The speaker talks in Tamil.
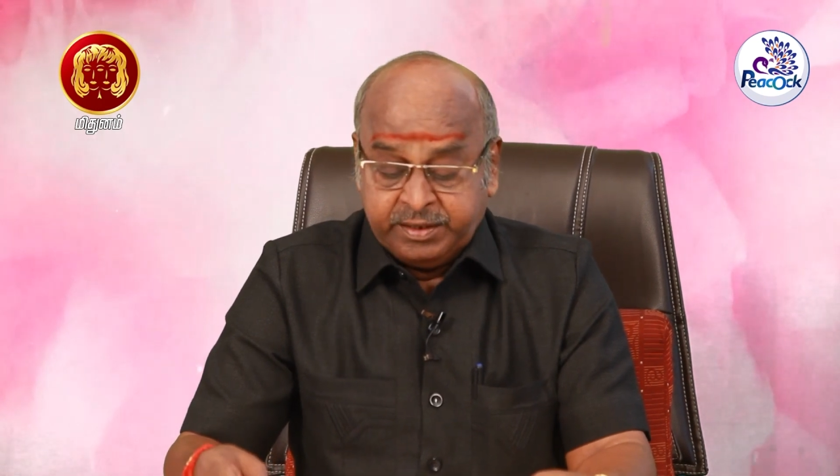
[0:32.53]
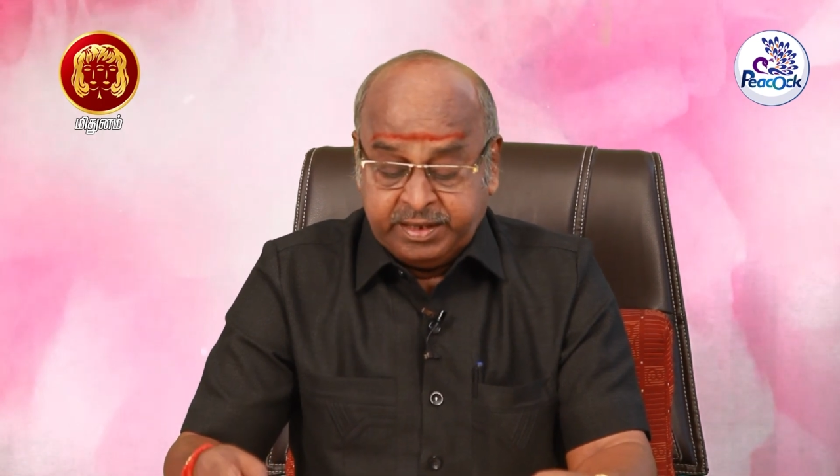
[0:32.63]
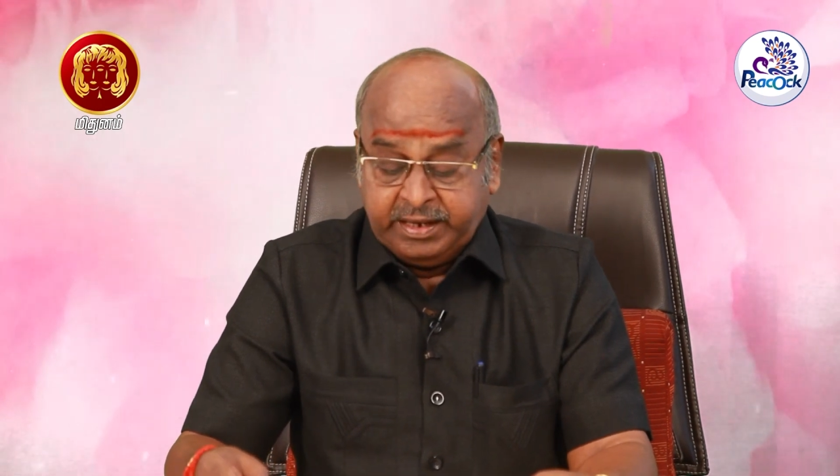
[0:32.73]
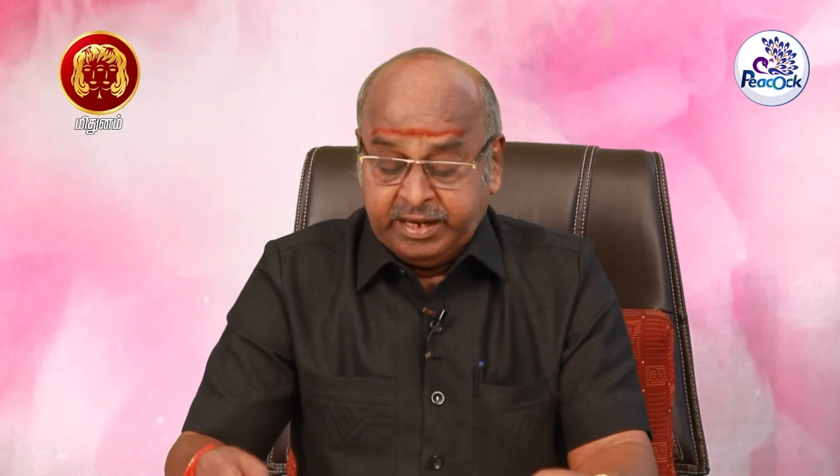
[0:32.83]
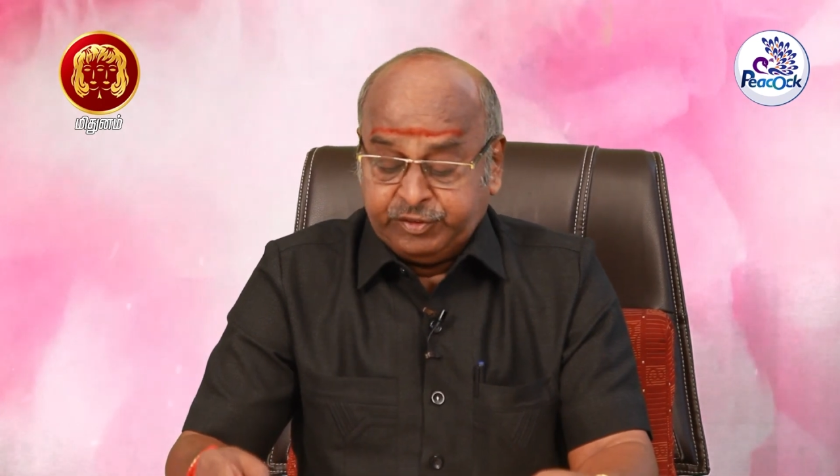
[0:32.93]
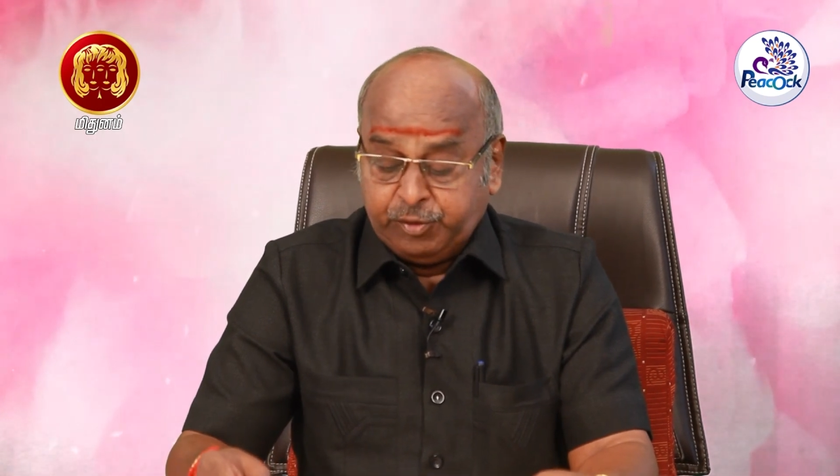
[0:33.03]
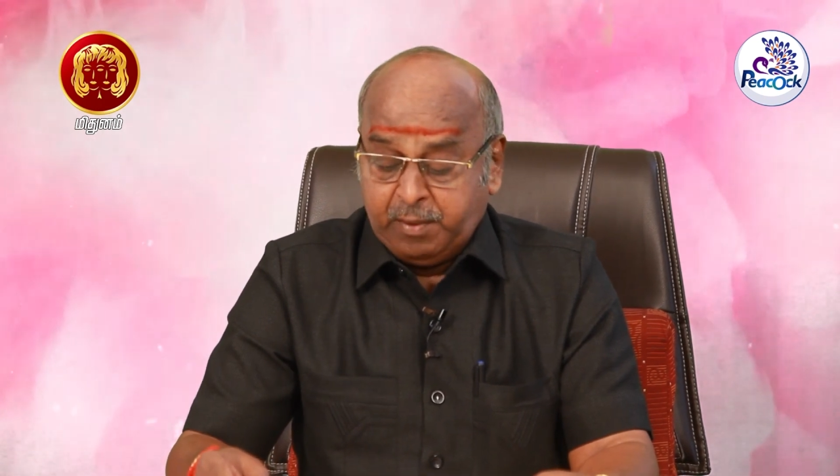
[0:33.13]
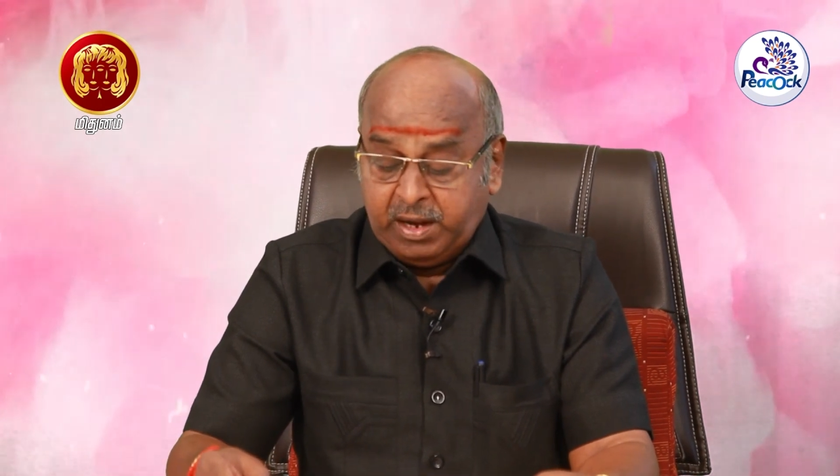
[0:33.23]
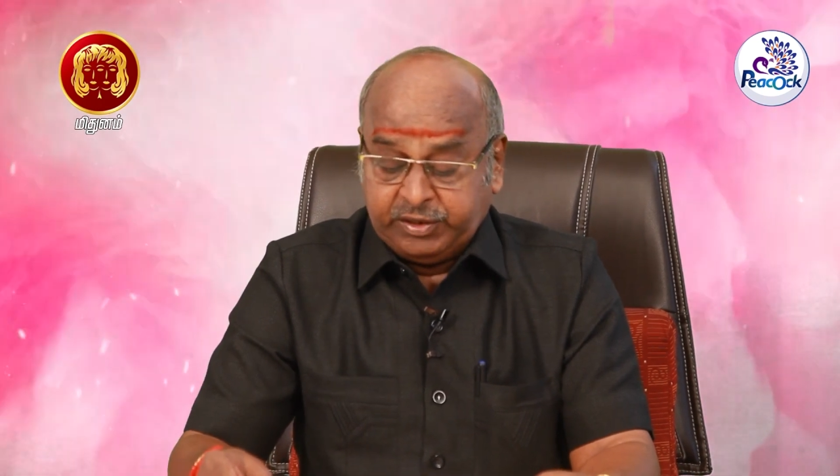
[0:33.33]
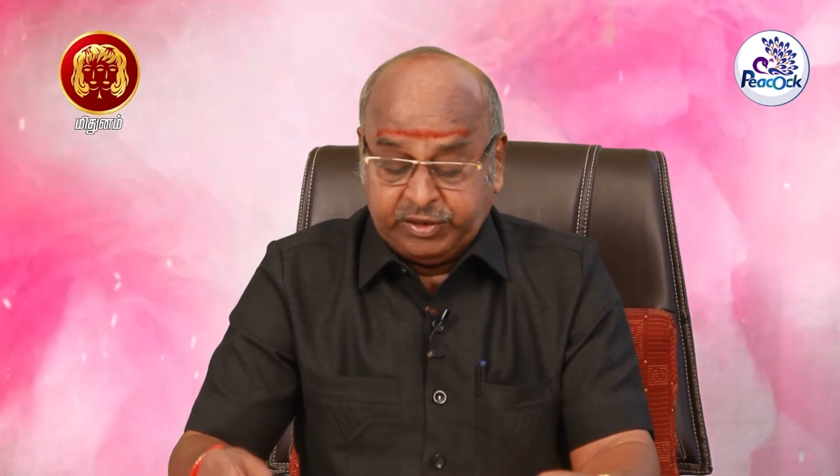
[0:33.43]
நீங்கள்
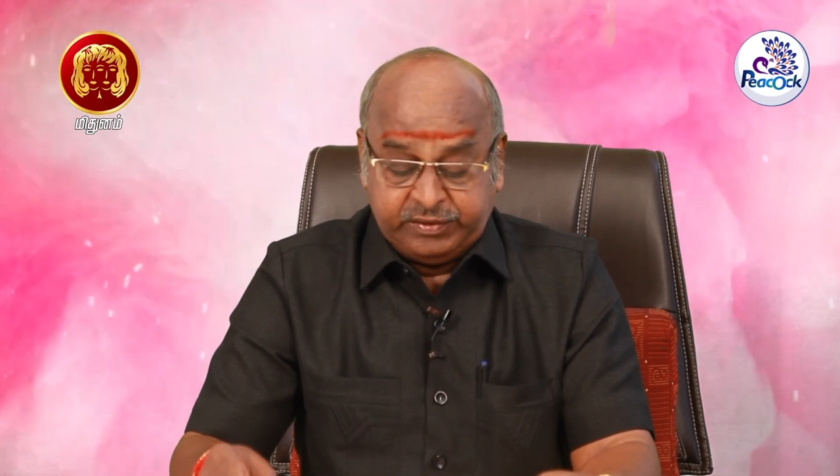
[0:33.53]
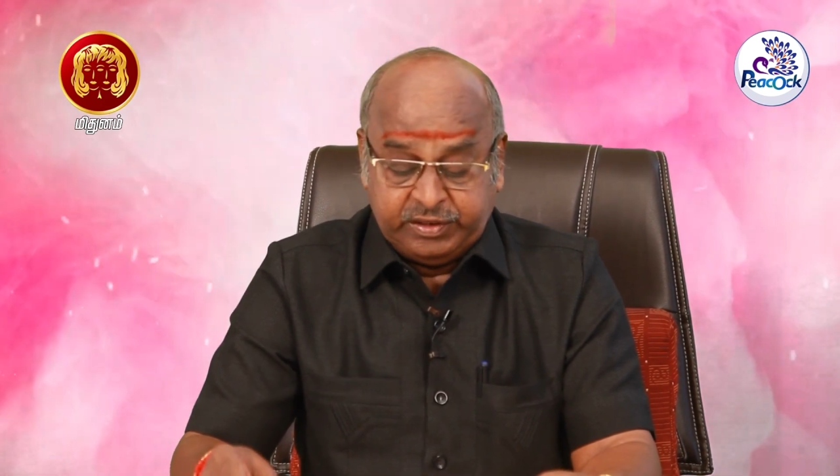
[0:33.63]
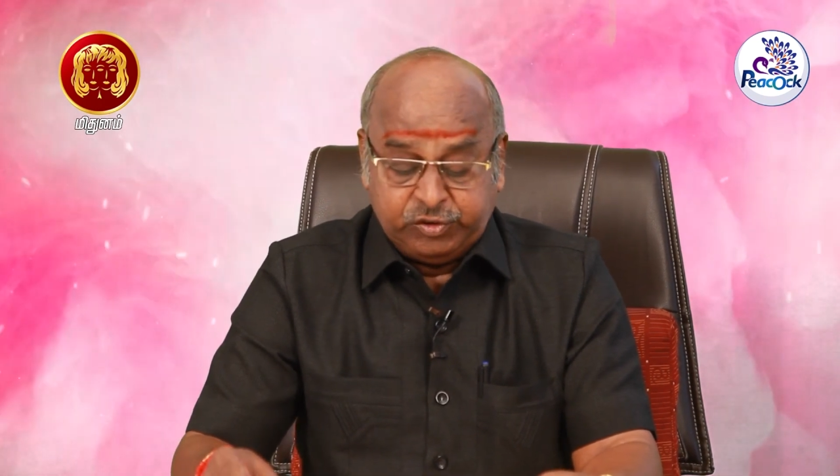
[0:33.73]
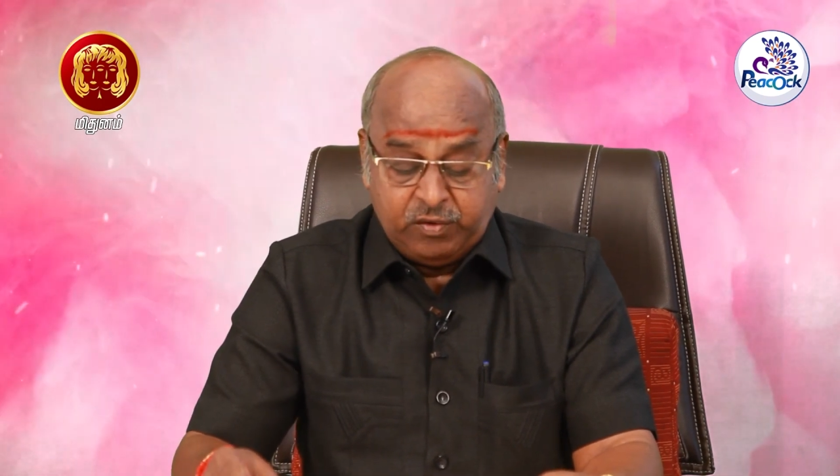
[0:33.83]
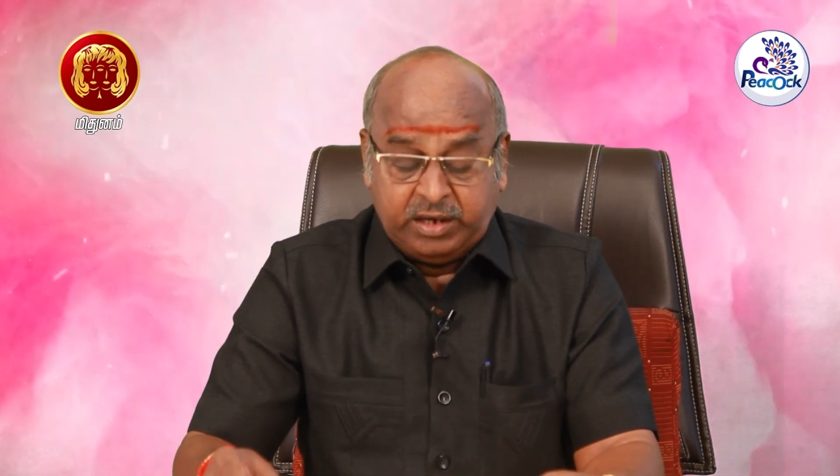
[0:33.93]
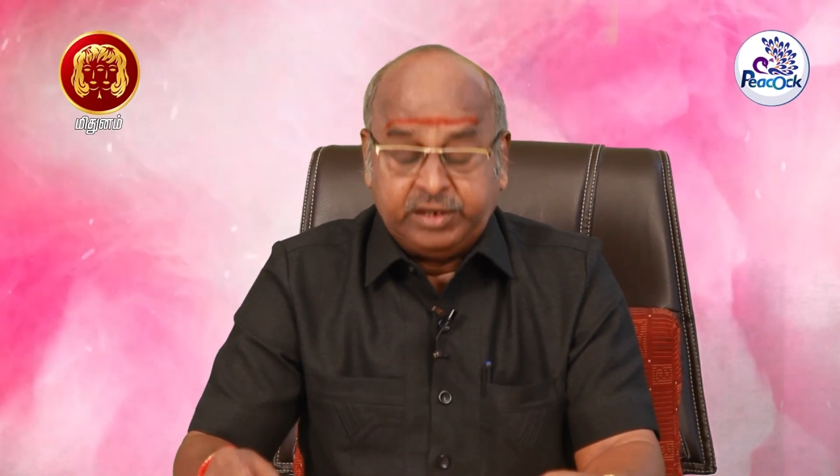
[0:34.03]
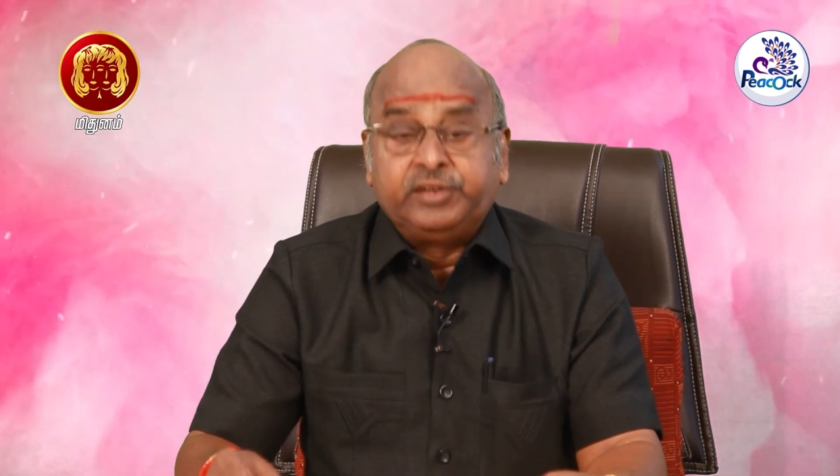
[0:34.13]
எதிர்பார்க்கறது எதுவாக